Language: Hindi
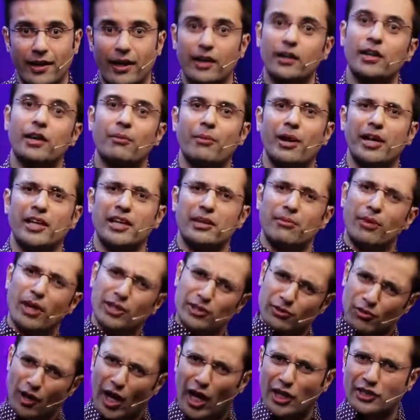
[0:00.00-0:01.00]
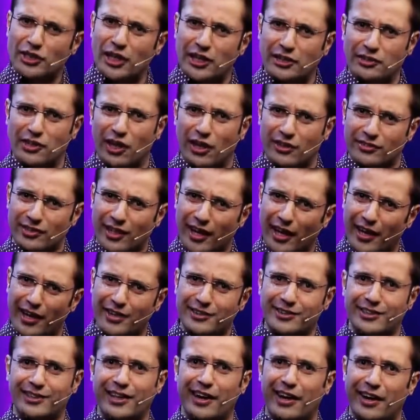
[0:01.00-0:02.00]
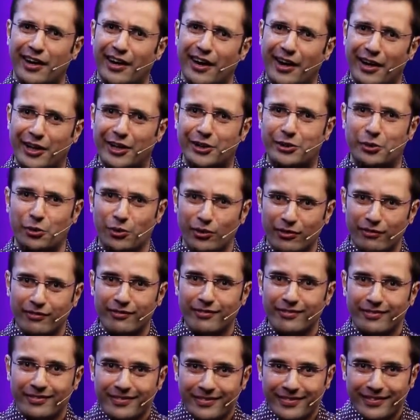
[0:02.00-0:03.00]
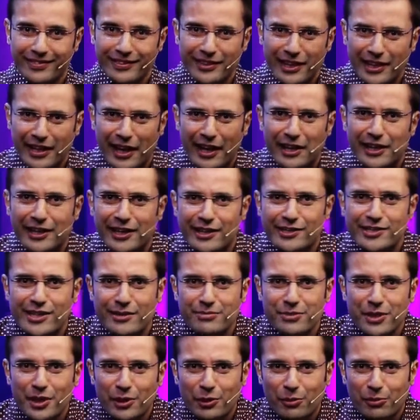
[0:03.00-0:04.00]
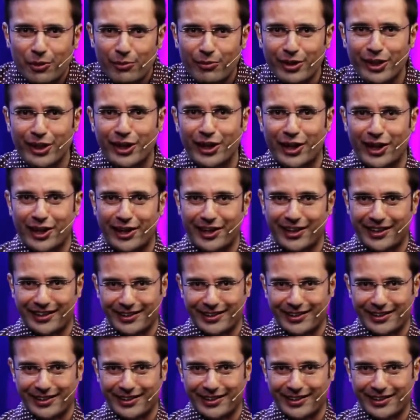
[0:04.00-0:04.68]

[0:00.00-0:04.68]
हाँ कमाई की बात है तो आ जाए जहाँ से आ रहा है जितना आ रहा है आने दो देना नहीं है जेब से एक रुपये भी निकालना